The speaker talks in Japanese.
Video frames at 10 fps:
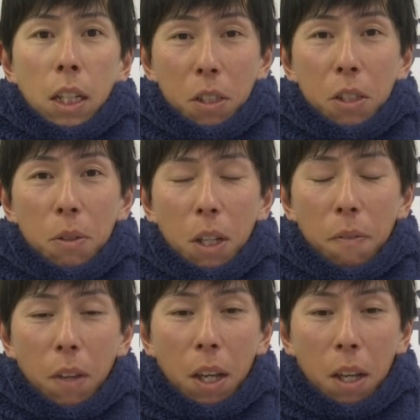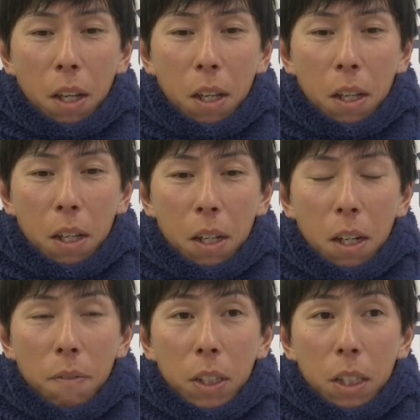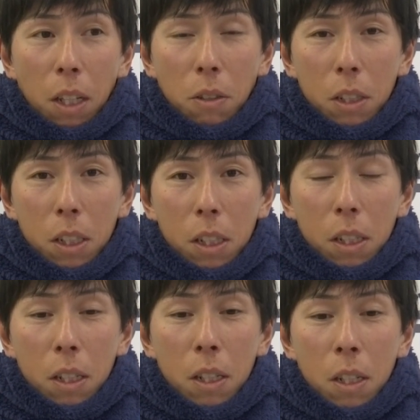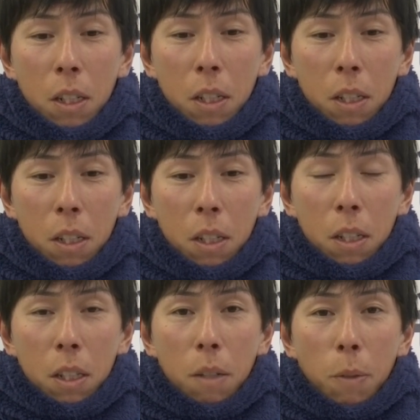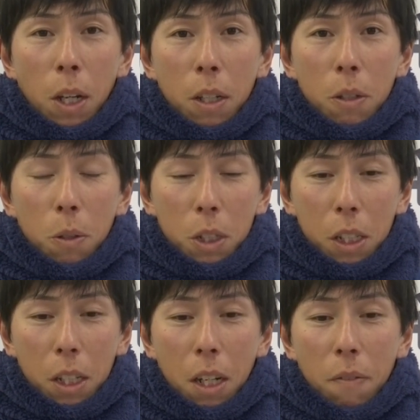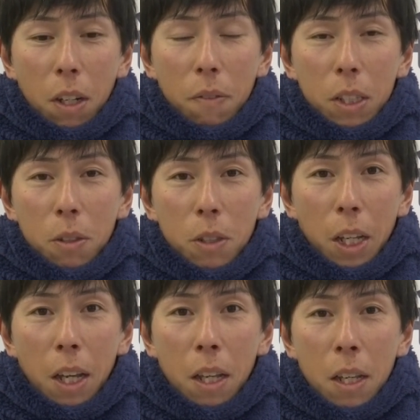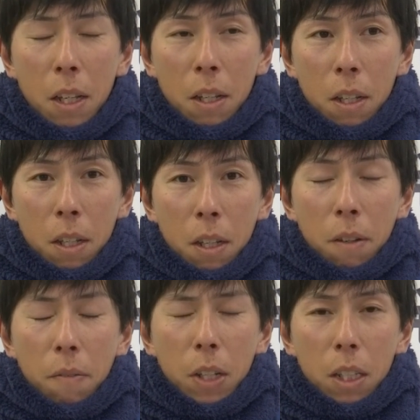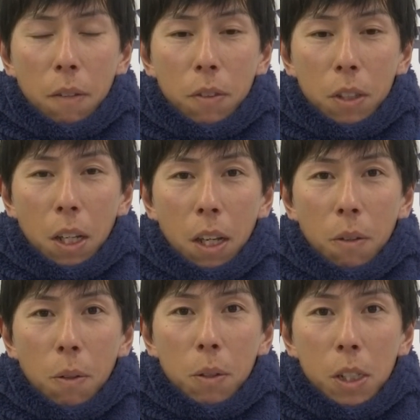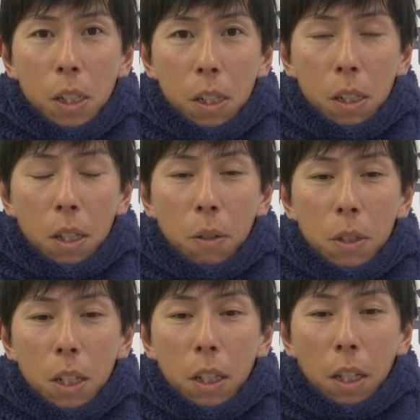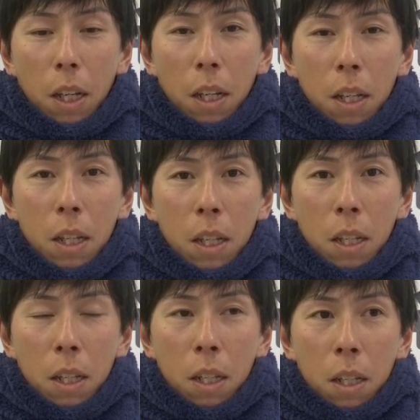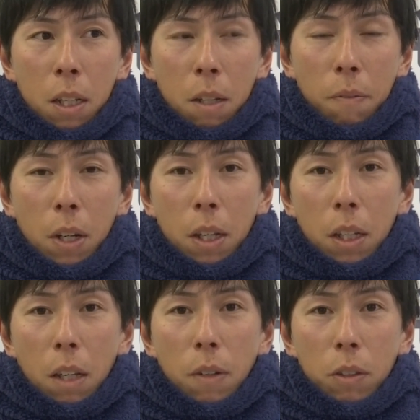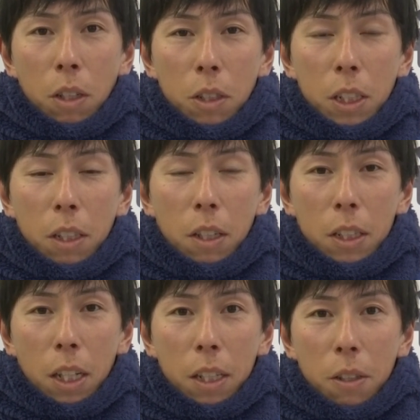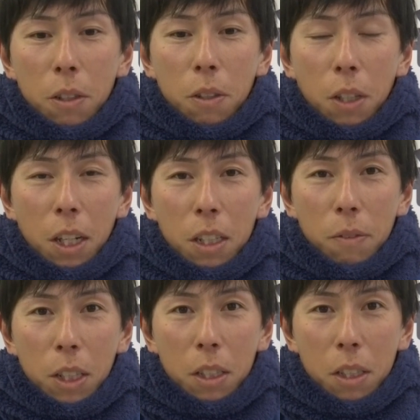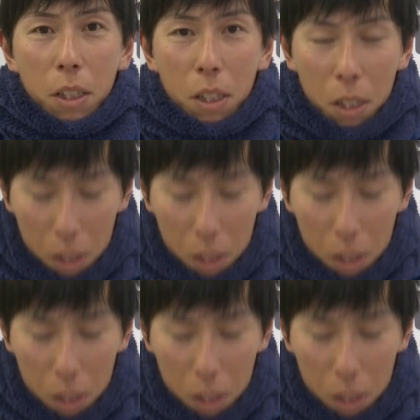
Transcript: 一生懸命頑張って楽しいでもらえるように頑張りますので皆さんも健康に気をつけて万栄競馬を楽しんでくださいよろしくお願いします